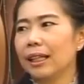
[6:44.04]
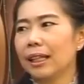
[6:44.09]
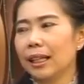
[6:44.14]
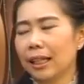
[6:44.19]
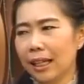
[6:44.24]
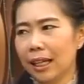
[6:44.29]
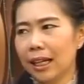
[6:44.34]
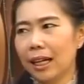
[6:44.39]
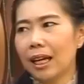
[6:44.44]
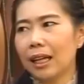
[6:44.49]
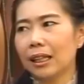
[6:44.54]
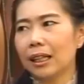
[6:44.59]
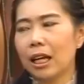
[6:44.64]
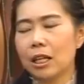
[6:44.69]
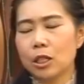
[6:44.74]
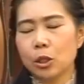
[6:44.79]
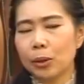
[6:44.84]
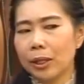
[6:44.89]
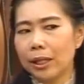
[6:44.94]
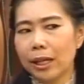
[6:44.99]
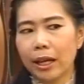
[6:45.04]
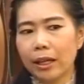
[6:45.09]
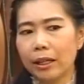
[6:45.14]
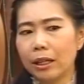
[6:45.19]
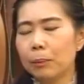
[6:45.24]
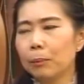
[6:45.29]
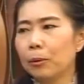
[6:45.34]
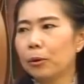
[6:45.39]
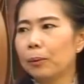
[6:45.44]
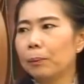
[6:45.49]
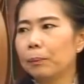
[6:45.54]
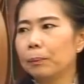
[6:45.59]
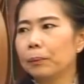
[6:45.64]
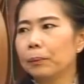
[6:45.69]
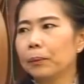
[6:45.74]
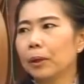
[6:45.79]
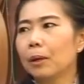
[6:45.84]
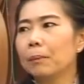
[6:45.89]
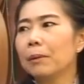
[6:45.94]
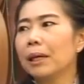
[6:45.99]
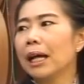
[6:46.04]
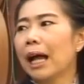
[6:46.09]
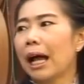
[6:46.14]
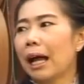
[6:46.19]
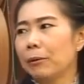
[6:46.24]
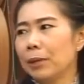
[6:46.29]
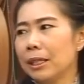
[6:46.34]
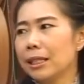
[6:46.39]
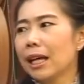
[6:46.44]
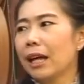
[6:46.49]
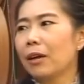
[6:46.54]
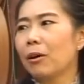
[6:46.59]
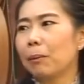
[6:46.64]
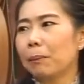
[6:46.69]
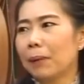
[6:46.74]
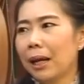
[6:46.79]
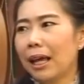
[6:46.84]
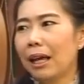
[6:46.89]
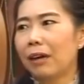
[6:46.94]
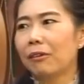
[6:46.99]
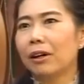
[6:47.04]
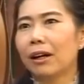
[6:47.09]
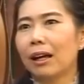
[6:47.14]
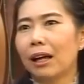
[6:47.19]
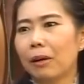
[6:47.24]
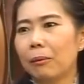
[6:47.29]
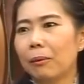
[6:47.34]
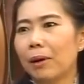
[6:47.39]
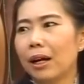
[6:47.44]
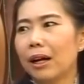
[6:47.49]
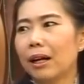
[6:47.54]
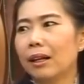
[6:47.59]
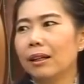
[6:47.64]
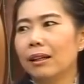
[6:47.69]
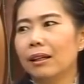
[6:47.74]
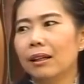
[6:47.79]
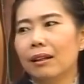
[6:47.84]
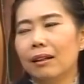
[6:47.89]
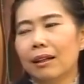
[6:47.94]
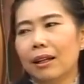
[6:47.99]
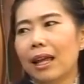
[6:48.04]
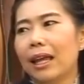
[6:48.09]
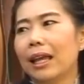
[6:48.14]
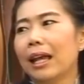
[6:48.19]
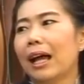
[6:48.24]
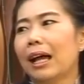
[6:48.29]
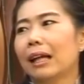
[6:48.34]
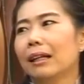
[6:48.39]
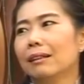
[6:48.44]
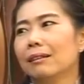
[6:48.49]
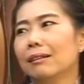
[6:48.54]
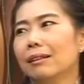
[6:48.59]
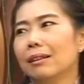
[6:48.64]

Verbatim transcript: อย่างเงี้ยค่ะแต่ส่วนใหญ่ที่พบก็มีงานวิจัยออกมาแล้วอะค่ะว่ารายงาน